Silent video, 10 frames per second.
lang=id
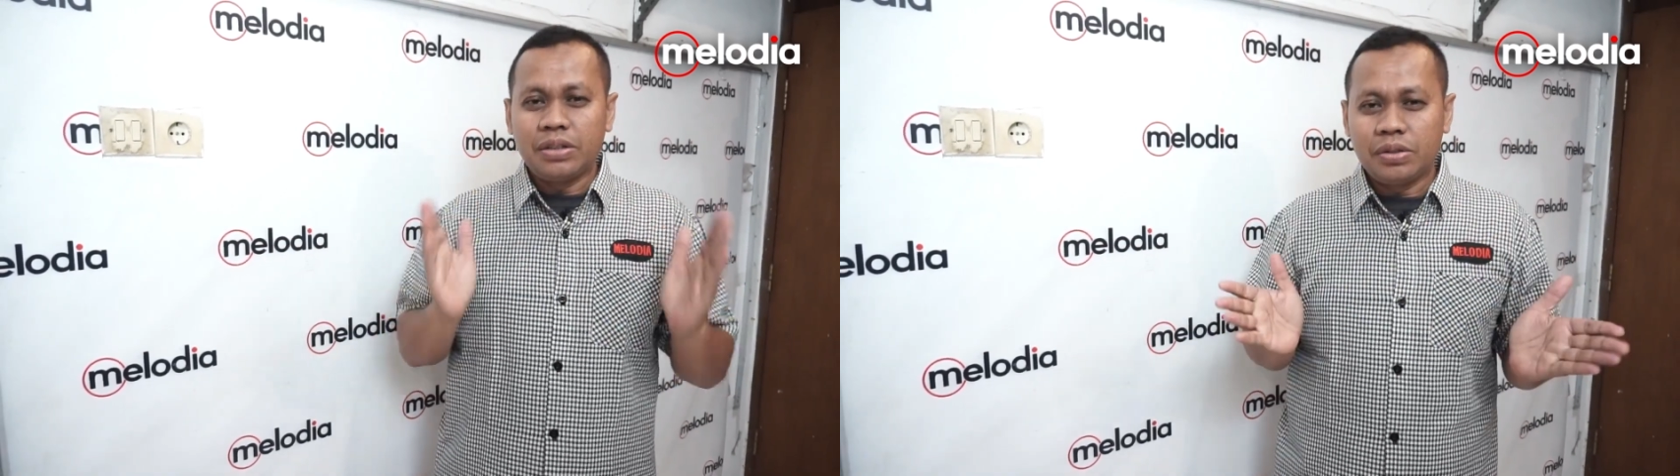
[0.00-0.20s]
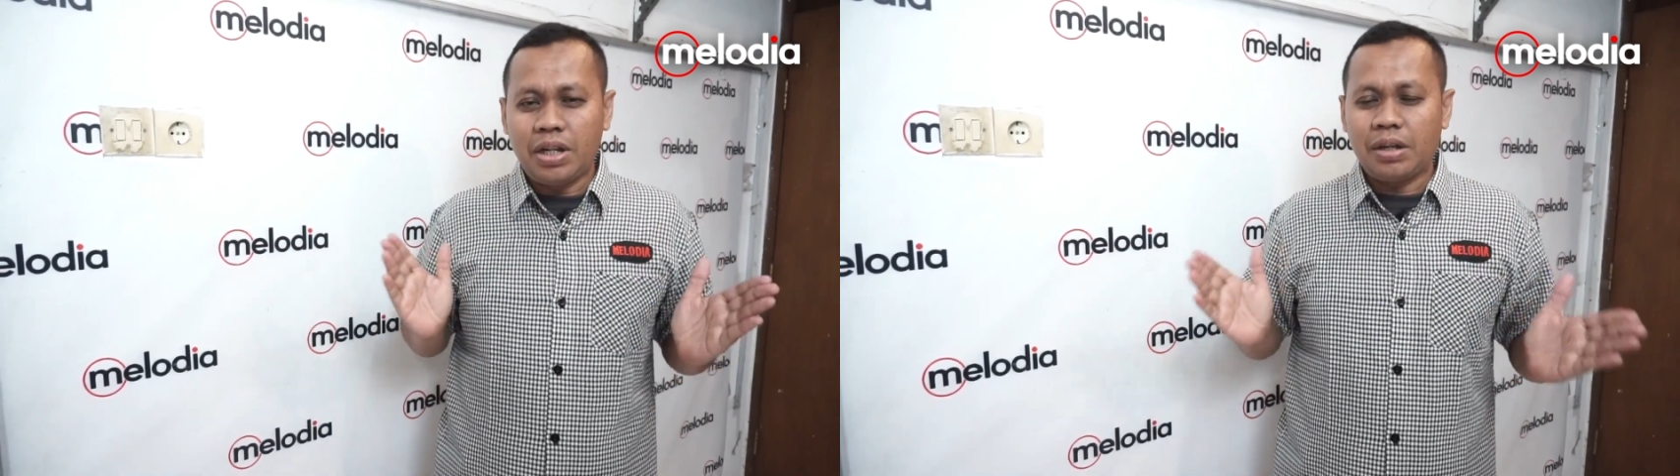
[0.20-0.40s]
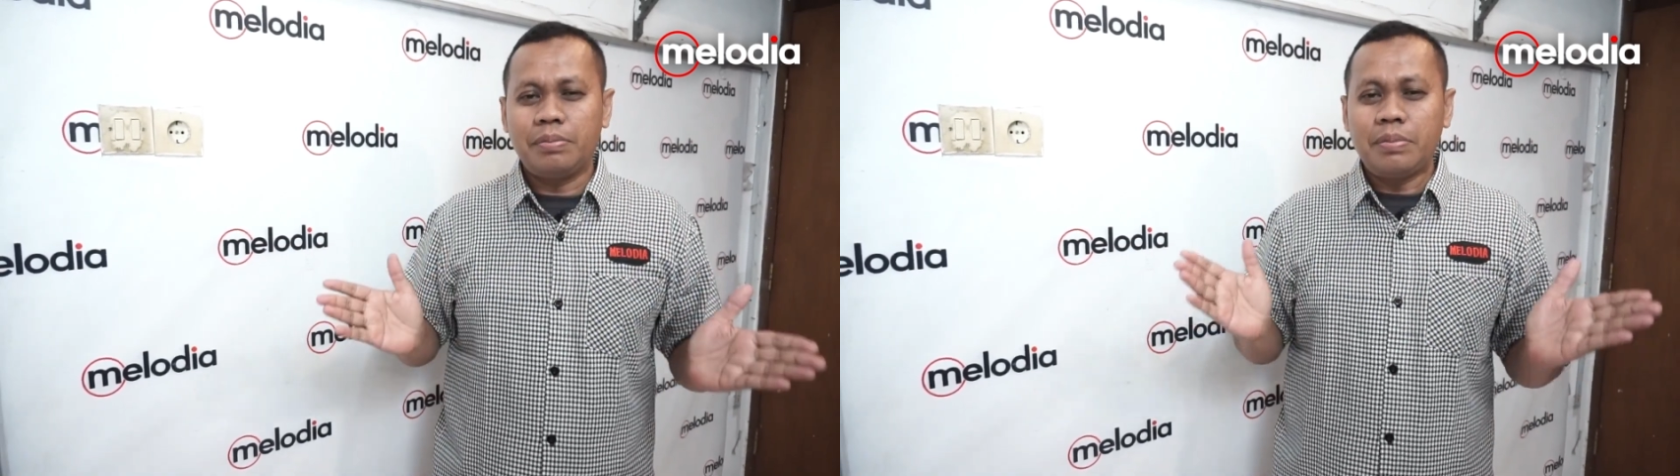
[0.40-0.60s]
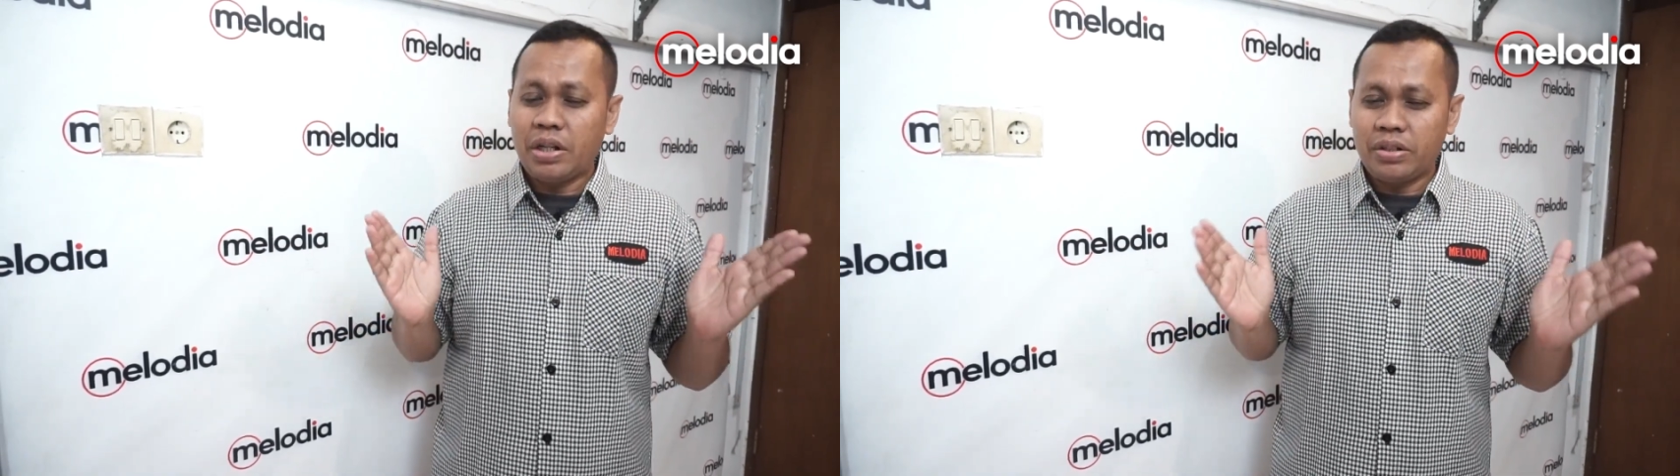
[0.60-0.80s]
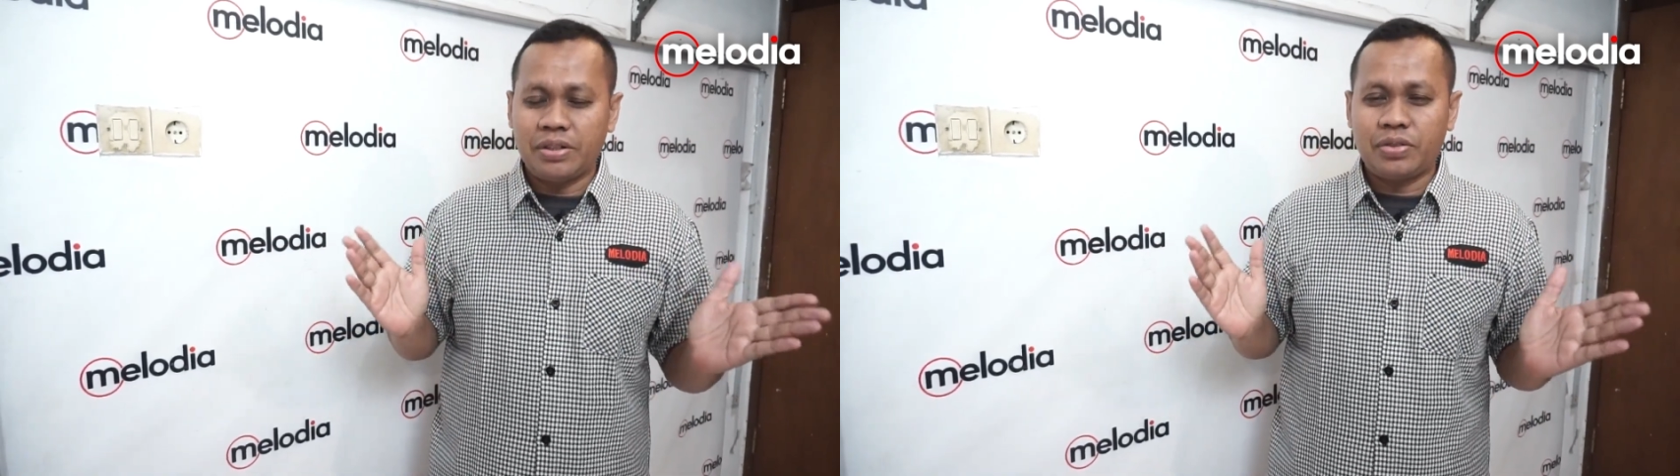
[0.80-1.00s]
Gudang
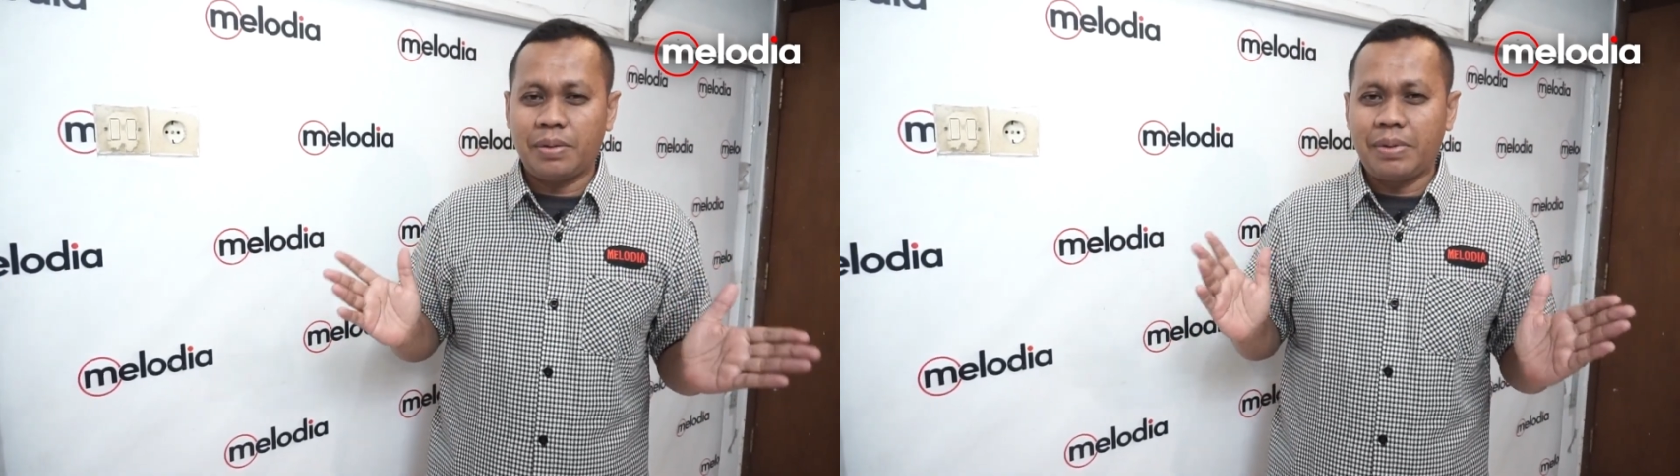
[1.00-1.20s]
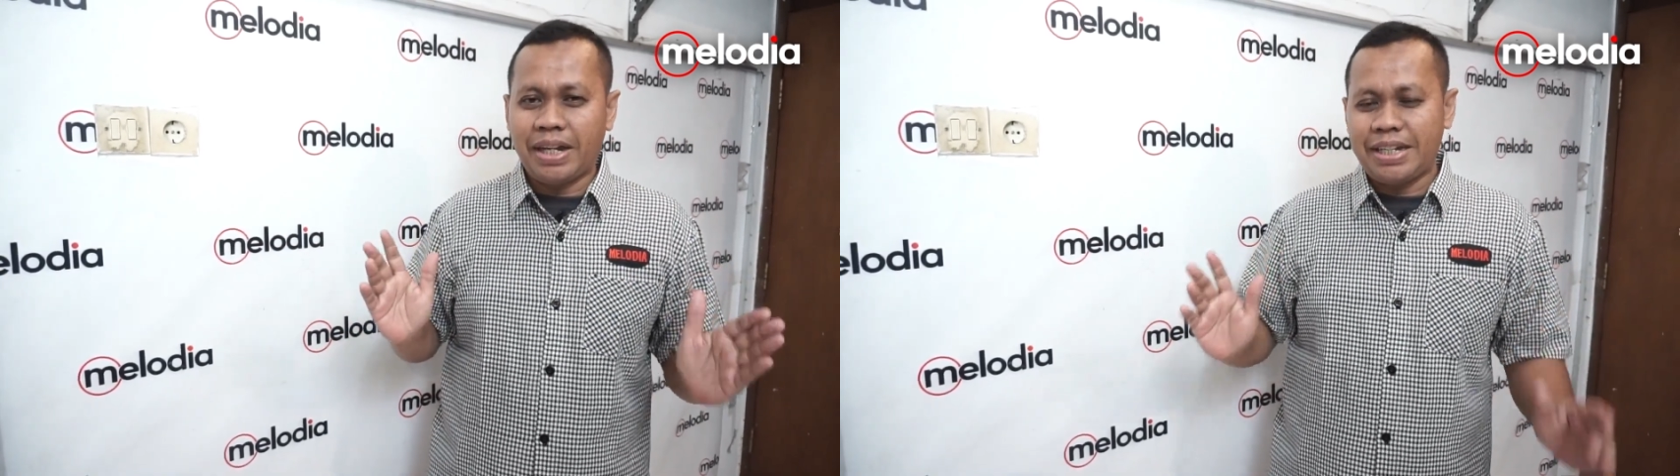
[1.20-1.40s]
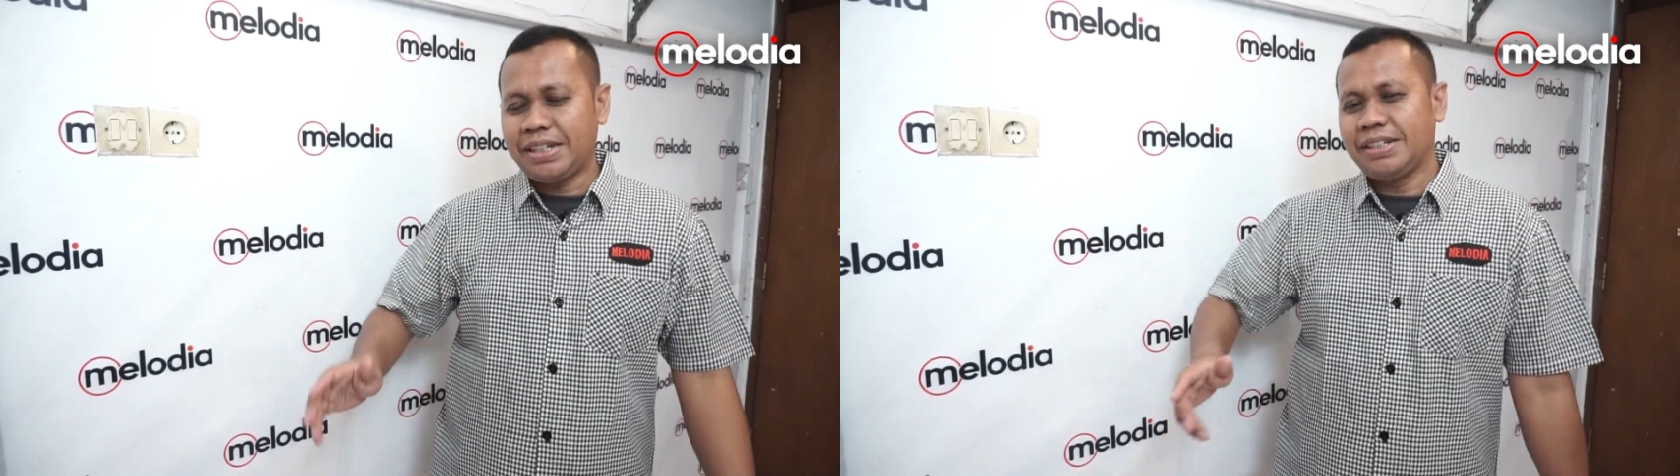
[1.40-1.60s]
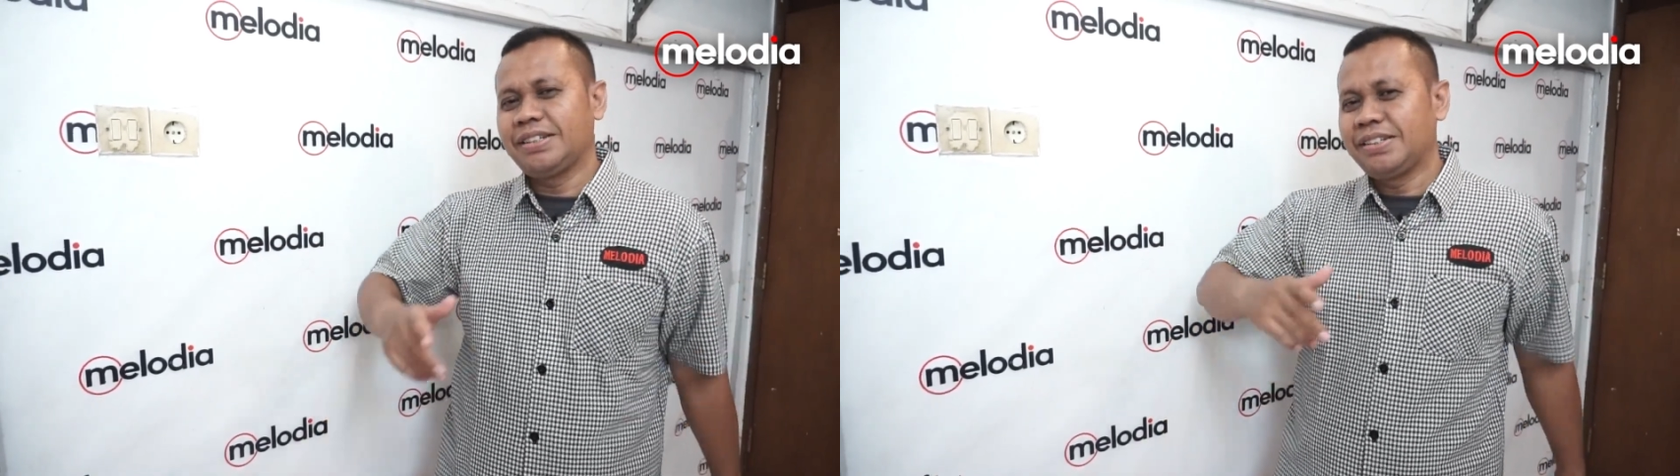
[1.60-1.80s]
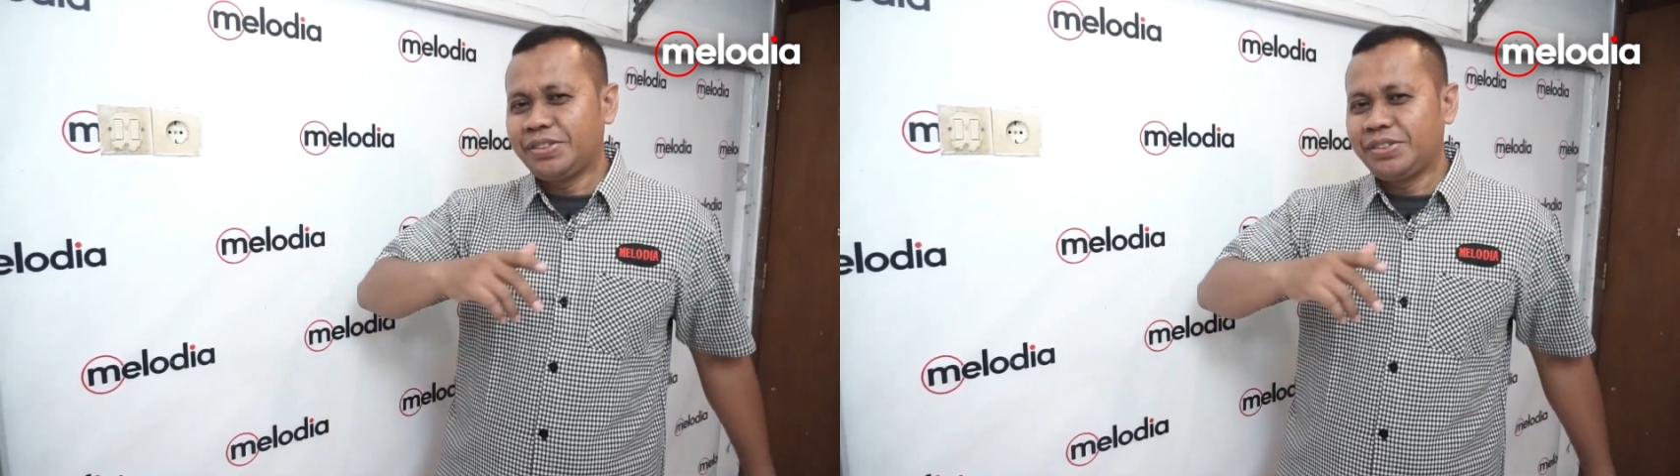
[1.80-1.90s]
Melodia Surabaya ini